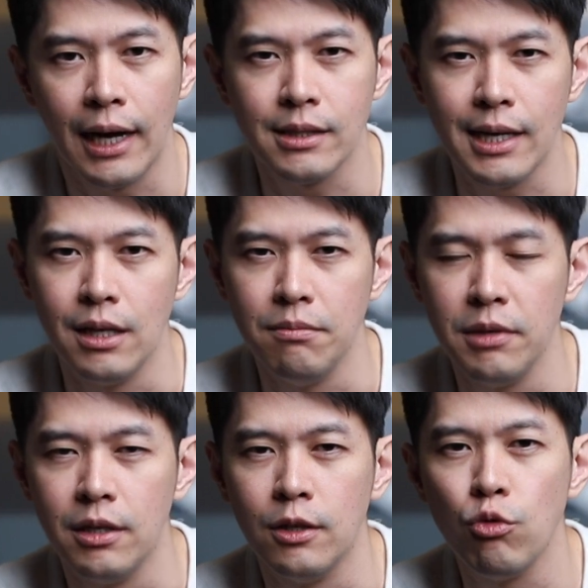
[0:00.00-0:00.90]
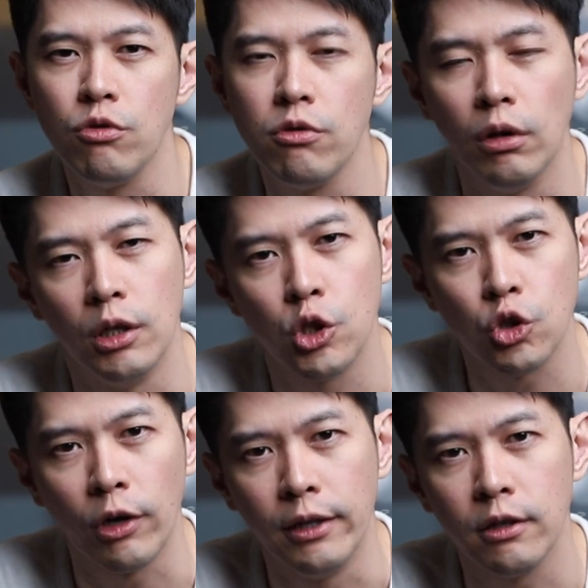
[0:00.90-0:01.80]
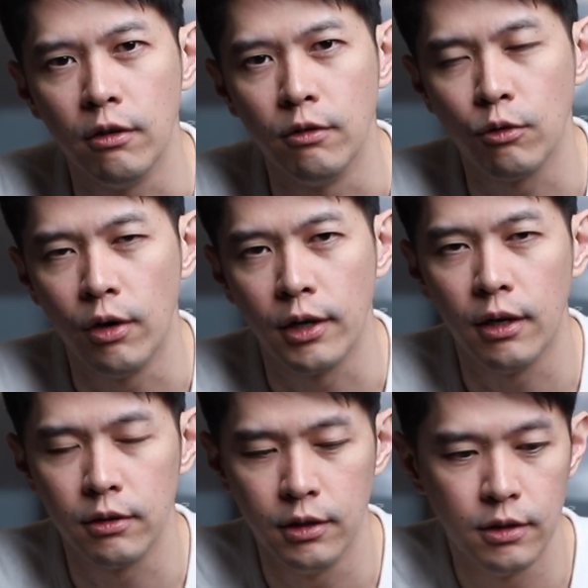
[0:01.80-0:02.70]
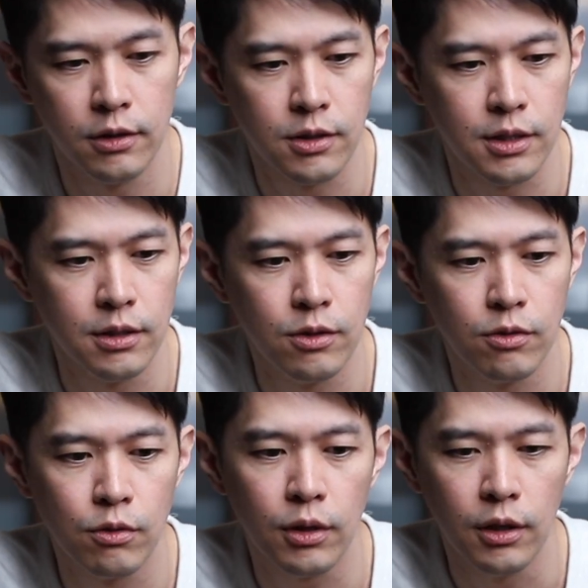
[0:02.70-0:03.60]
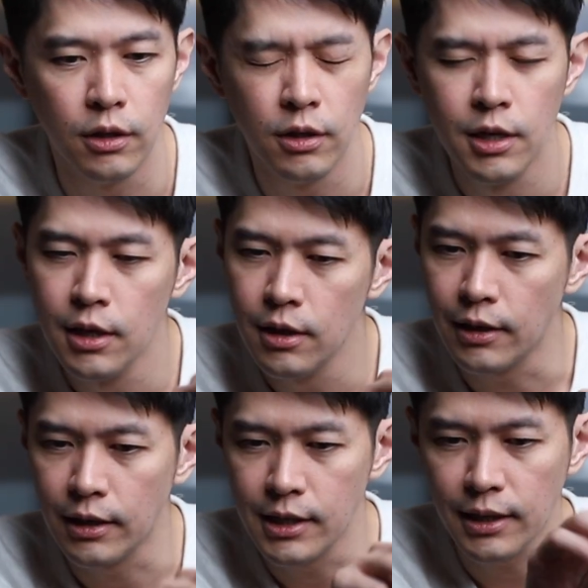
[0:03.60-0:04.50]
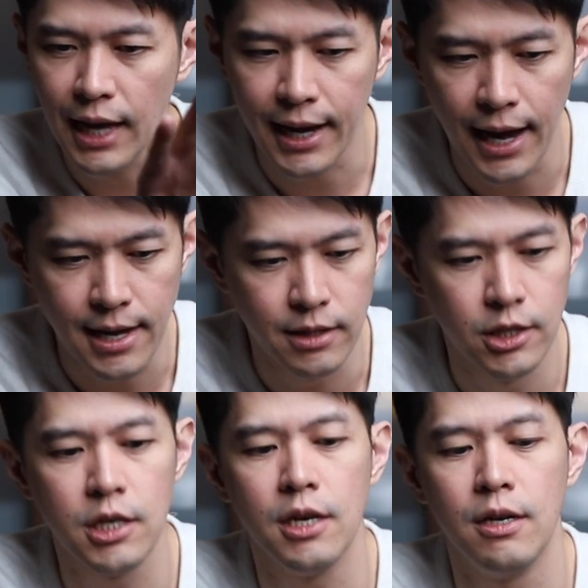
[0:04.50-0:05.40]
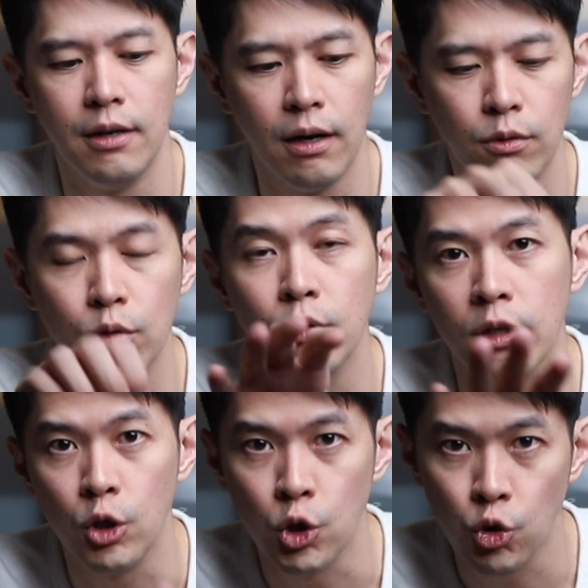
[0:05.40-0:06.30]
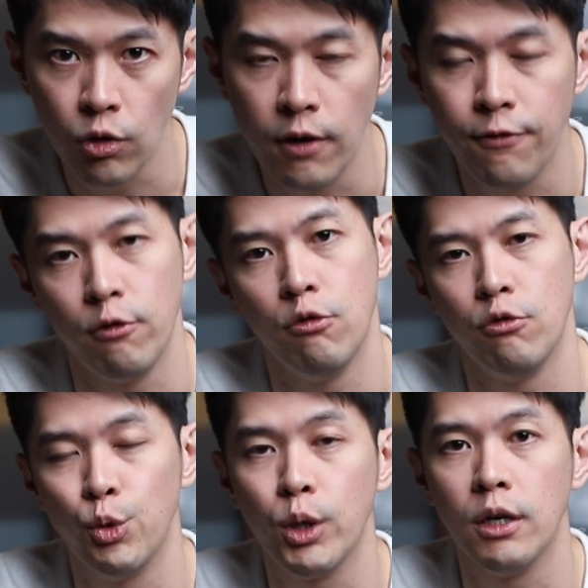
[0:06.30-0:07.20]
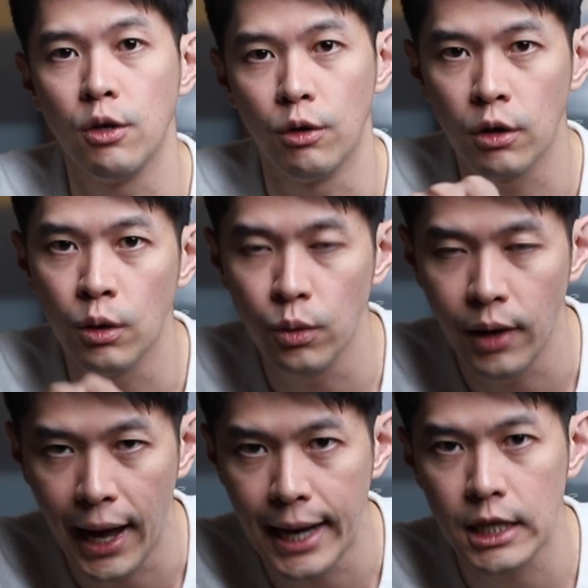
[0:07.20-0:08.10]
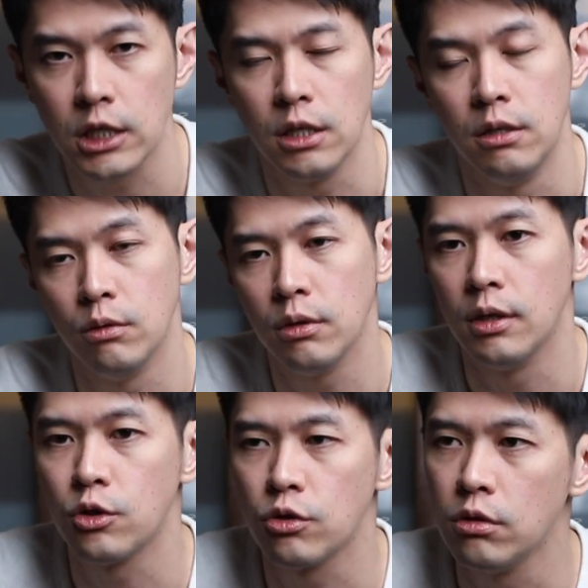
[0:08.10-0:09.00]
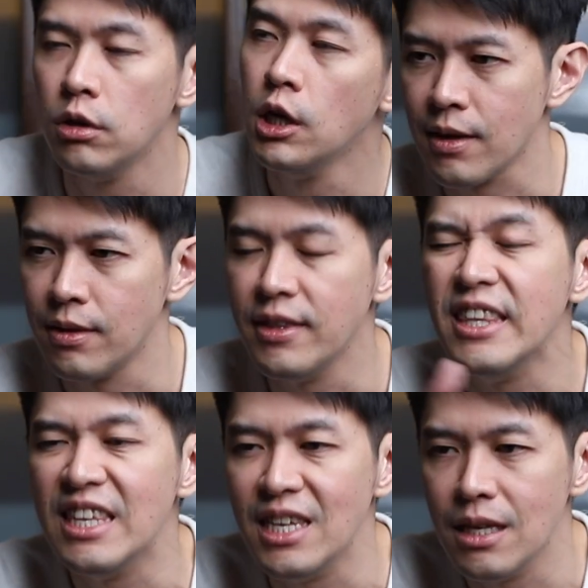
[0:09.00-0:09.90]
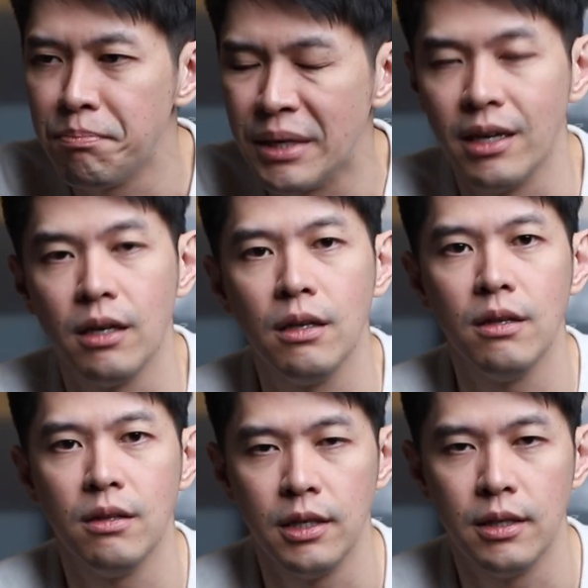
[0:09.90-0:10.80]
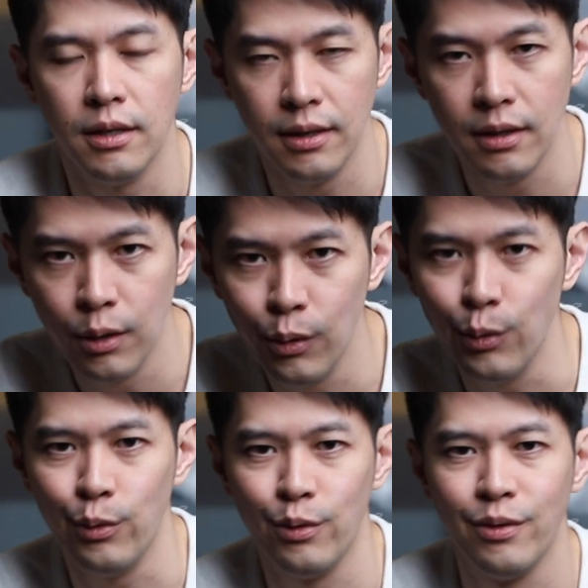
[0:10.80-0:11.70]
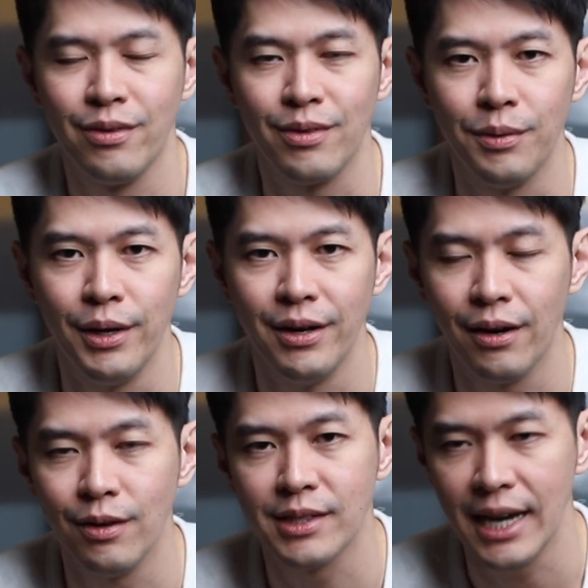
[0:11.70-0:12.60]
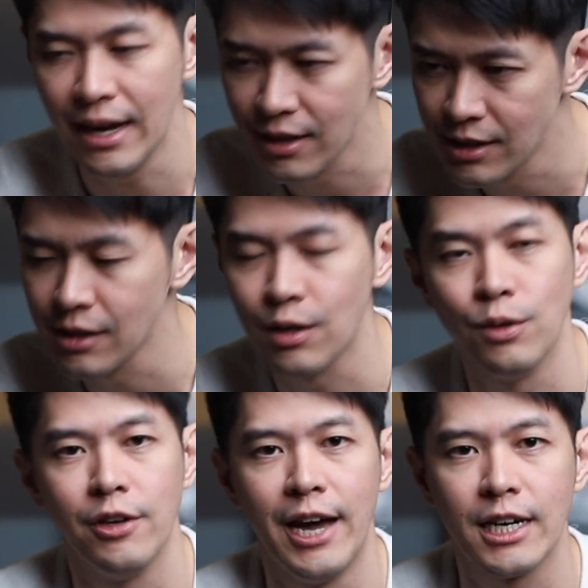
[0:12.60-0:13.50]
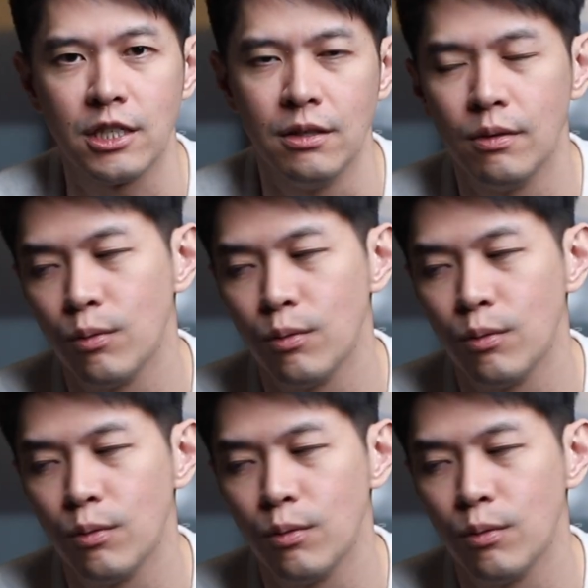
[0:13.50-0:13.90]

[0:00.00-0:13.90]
他在里面呢运用了传统广告的，就是如何让人家大开眼界，然后如的说服，如何有 call to action，如何去拟评你的疑虑，对不对？然后再一次 call to action，